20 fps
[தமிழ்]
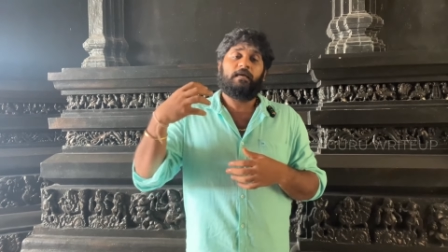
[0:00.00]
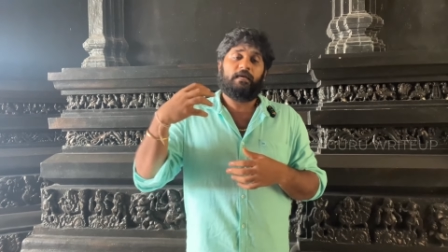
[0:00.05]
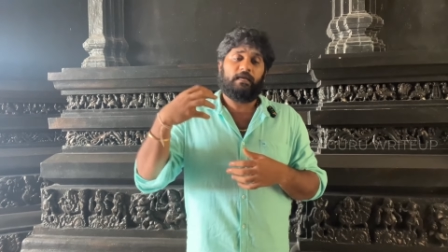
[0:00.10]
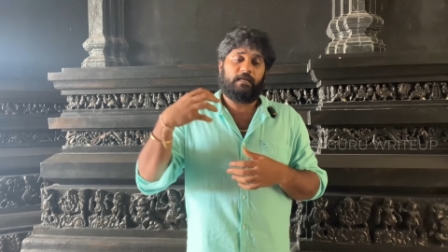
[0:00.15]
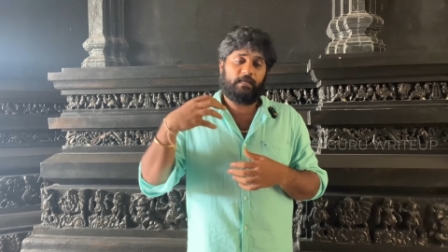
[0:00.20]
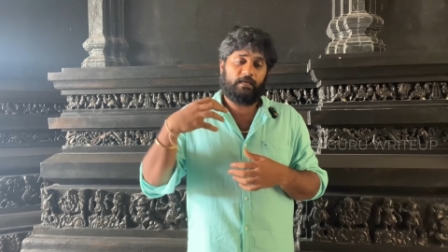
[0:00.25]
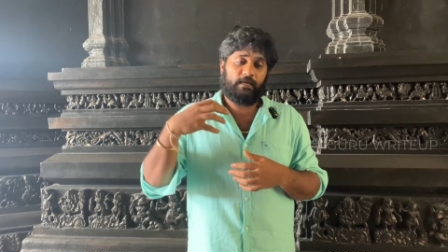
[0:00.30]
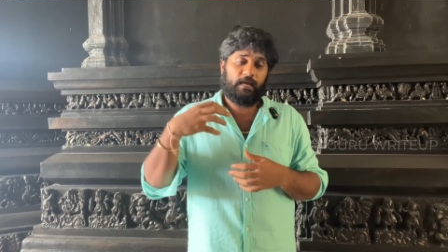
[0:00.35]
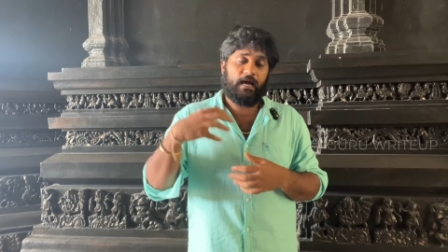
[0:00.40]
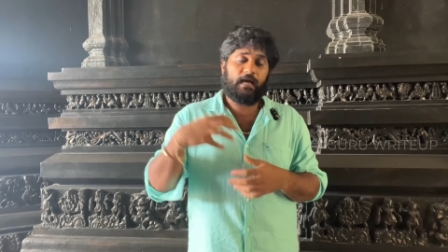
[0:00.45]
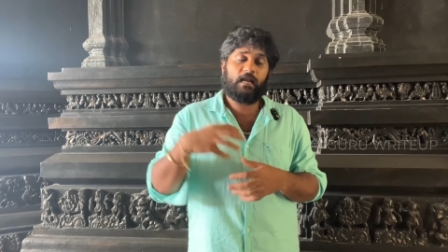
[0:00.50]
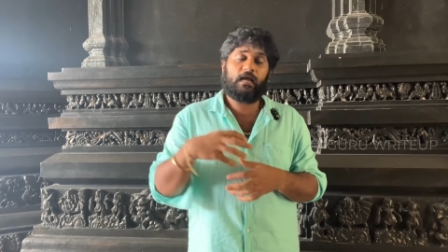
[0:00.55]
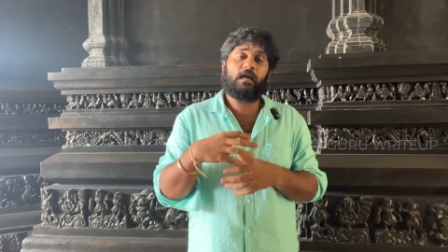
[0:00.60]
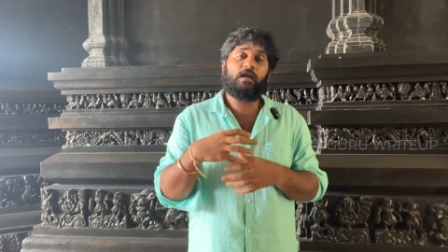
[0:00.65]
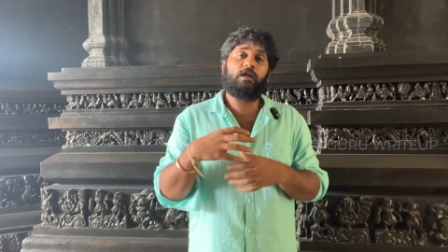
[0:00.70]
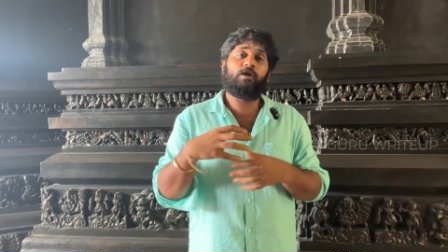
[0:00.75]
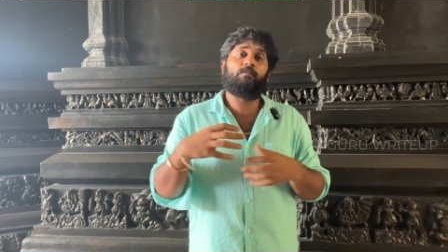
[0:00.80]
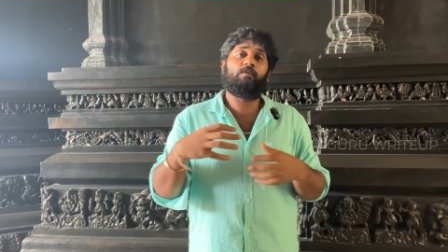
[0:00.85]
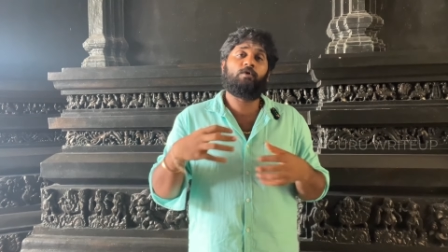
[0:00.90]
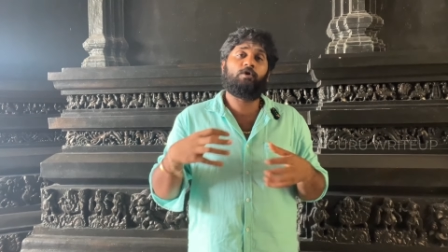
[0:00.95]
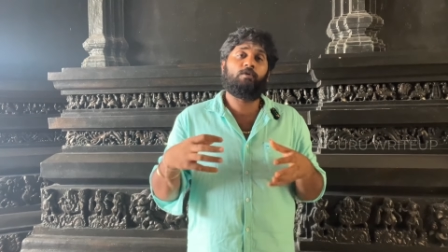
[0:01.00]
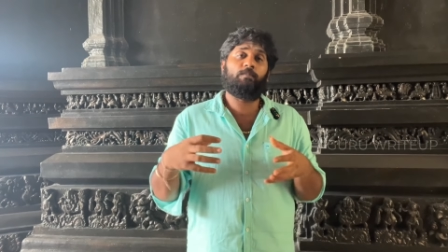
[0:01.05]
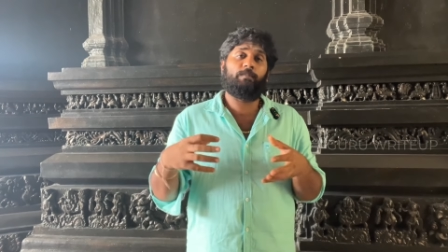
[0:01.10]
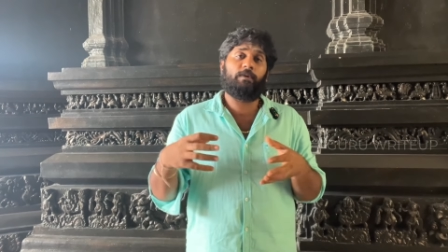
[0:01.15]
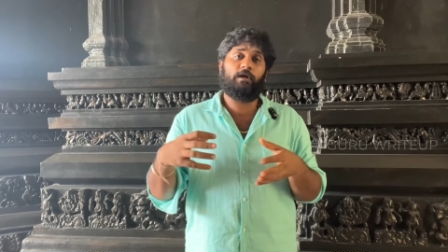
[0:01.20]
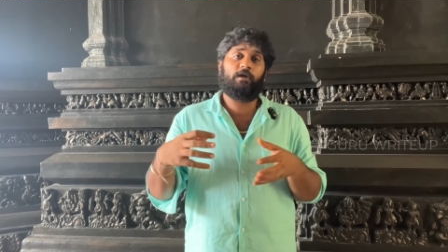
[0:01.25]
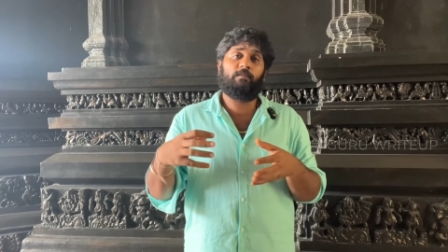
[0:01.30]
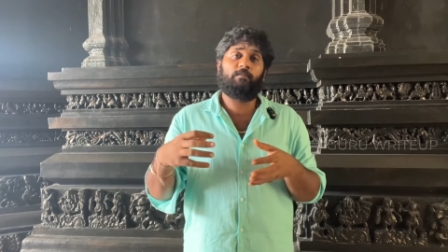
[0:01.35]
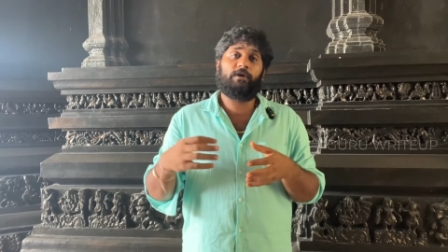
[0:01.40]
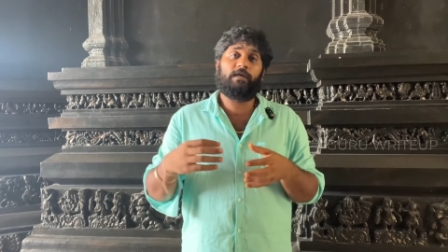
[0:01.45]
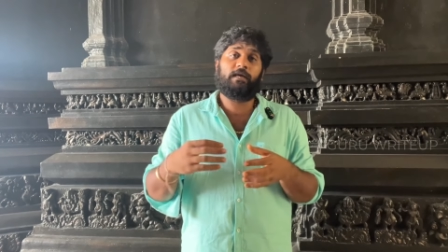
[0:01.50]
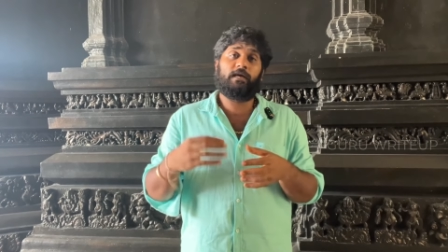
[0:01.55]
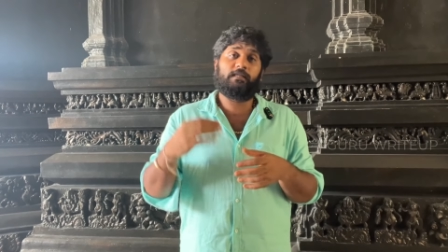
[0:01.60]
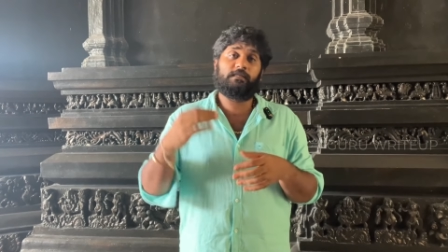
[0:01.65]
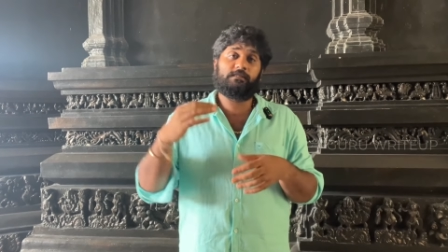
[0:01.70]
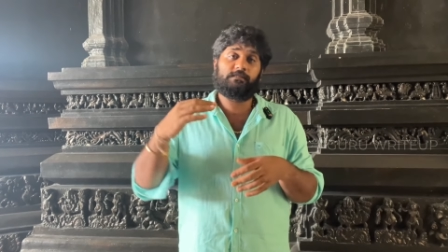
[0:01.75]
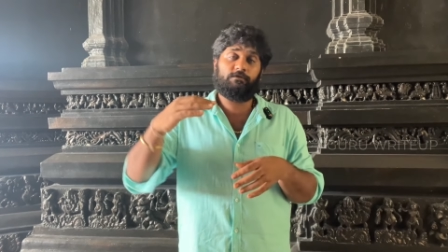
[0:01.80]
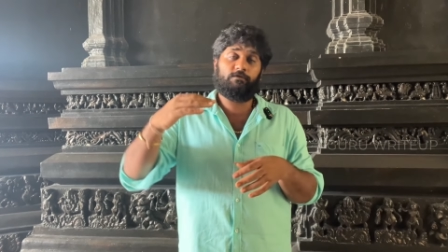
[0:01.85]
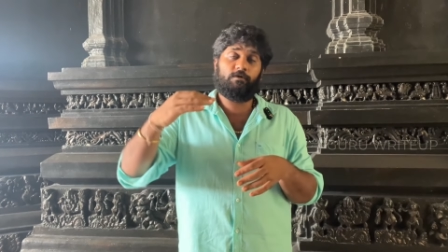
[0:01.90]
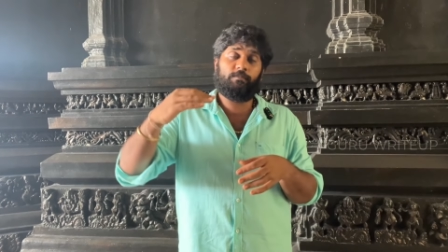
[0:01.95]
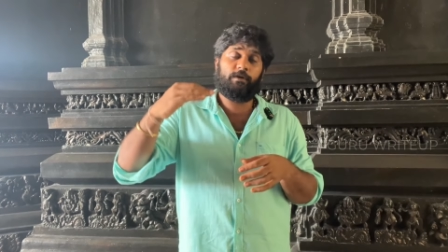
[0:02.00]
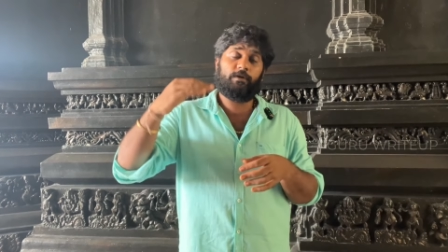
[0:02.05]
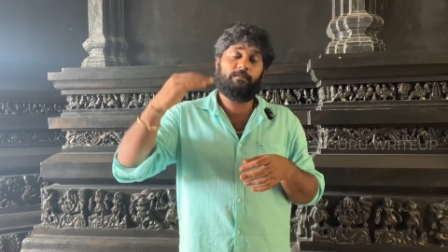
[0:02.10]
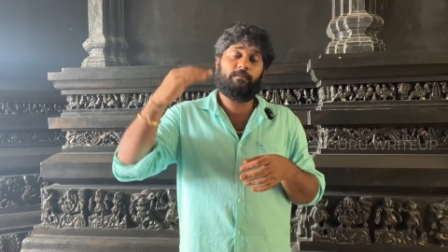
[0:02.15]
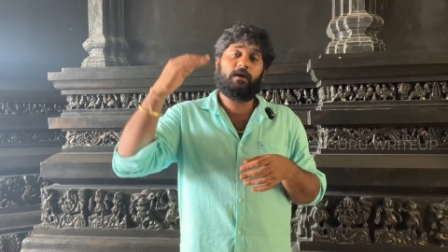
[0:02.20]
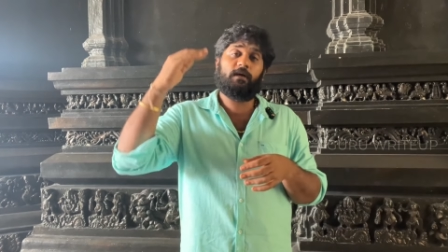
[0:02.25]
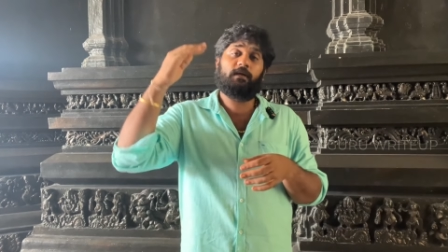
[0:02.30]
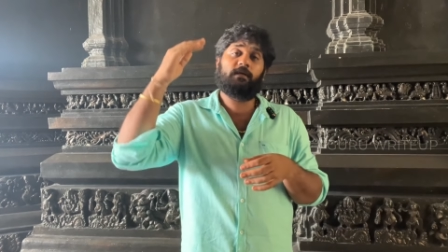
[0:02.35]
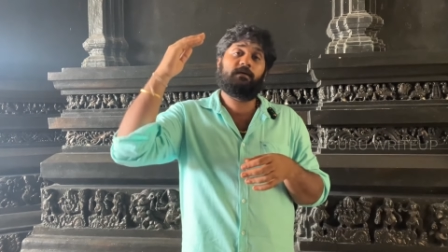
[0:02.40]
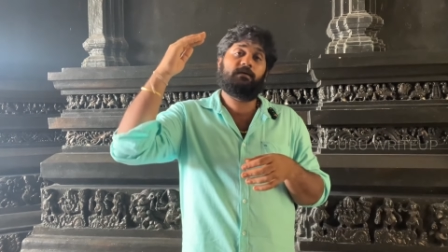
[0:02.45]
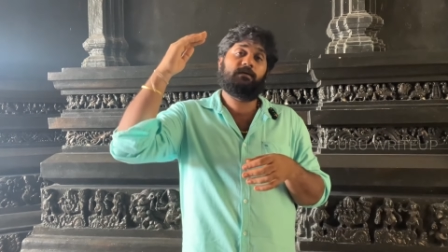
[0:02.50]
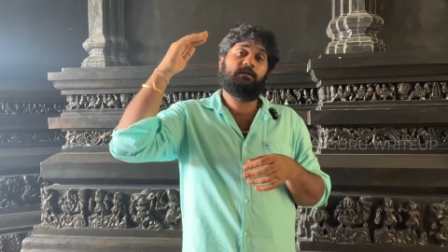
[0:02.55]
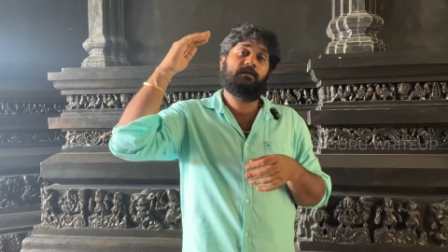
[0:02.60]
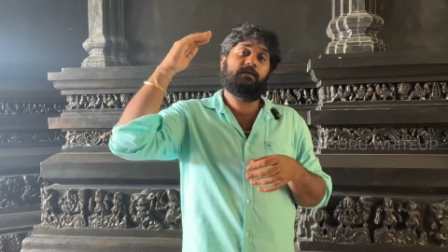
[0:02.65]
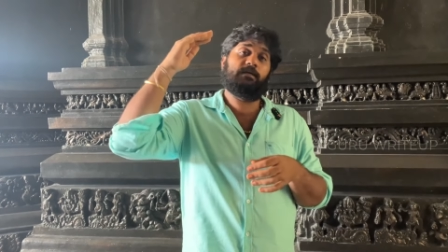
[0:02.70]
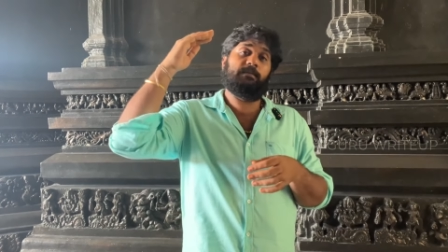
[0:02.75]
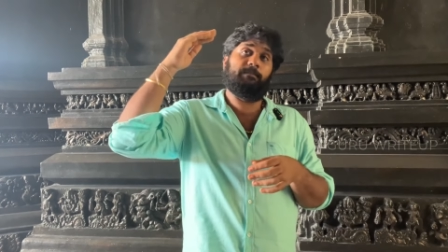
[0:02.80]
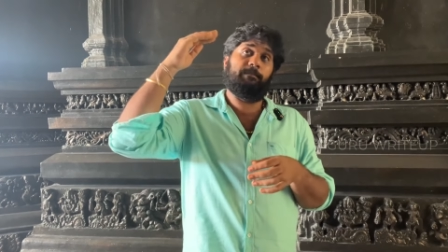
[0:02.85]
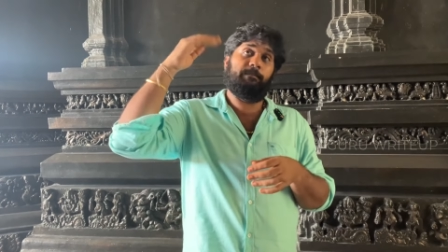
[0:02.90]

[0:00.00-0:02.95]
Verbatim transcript: என்னை யாராலையும் ஒன்றும் பண்ண முடியாது சிவபெருமானுக்கு